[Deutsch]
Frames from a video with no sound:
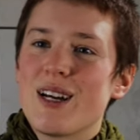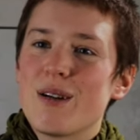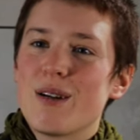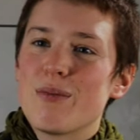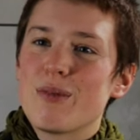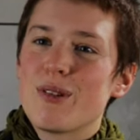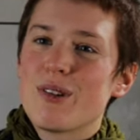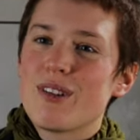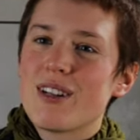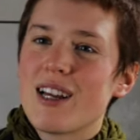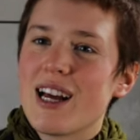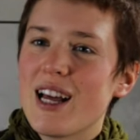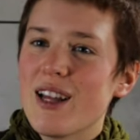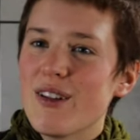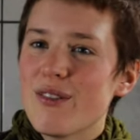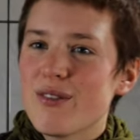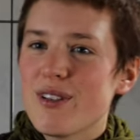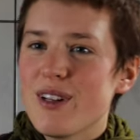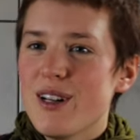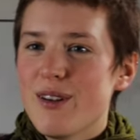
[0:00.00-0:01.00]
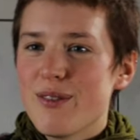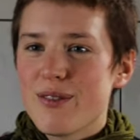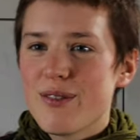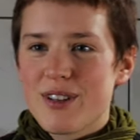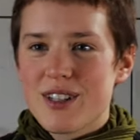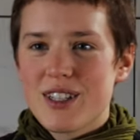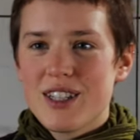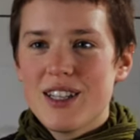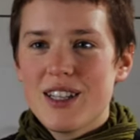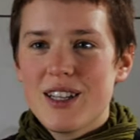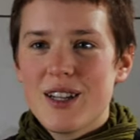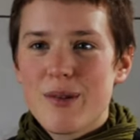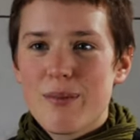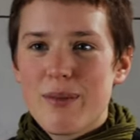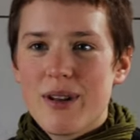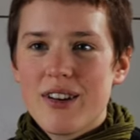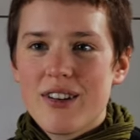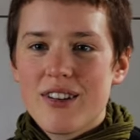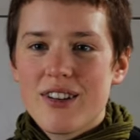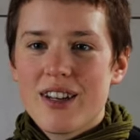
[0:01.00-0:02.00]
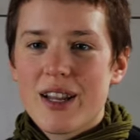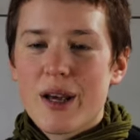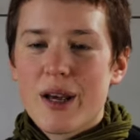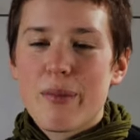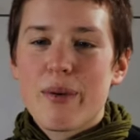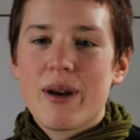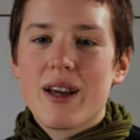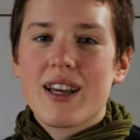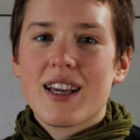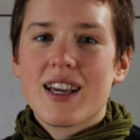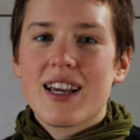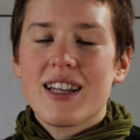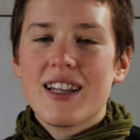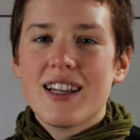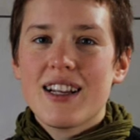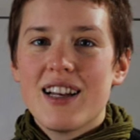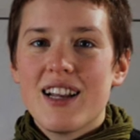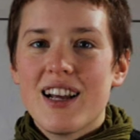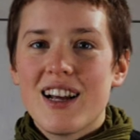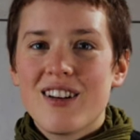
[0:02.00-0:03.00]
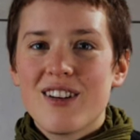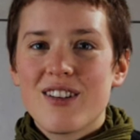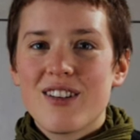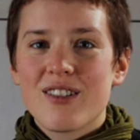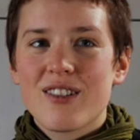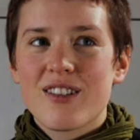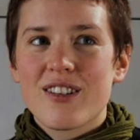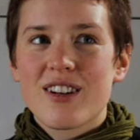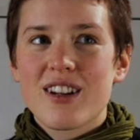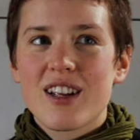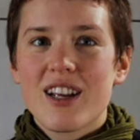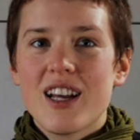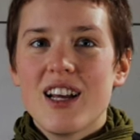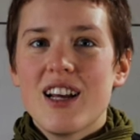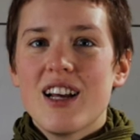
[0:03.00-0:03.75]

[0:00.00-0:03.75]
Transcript: habe total viele verschiedene Menschen dabei kennengelernt und